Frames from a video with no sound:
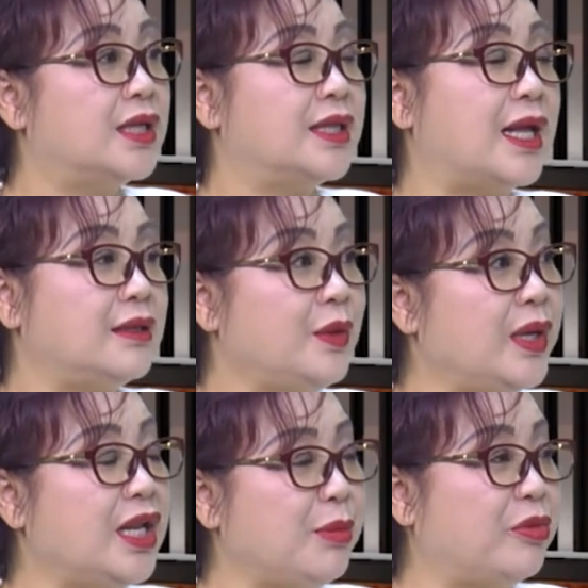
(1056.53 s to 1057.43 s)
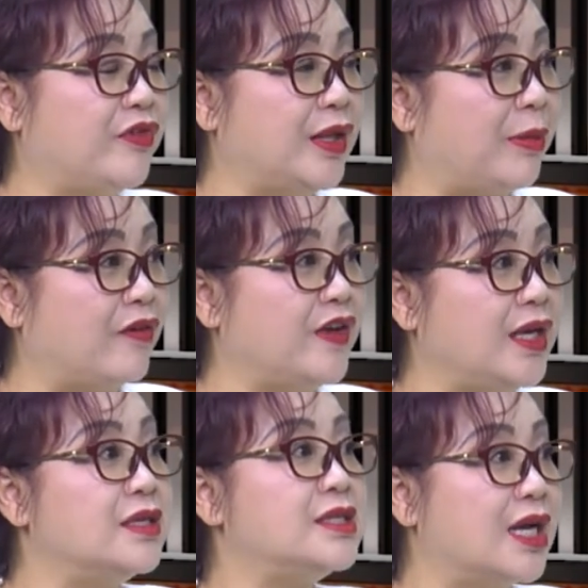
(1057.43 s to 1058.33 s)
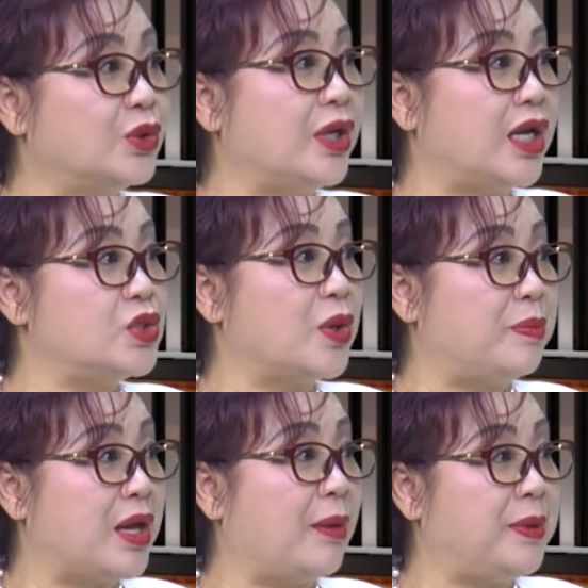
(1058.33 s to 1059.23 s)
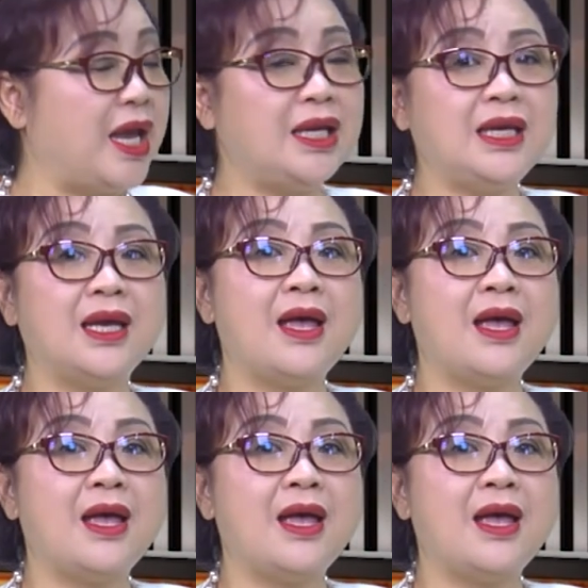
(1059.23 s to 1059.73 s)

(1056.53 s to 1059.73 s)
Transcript: 那因为那部分的保费相对来说比较便宜。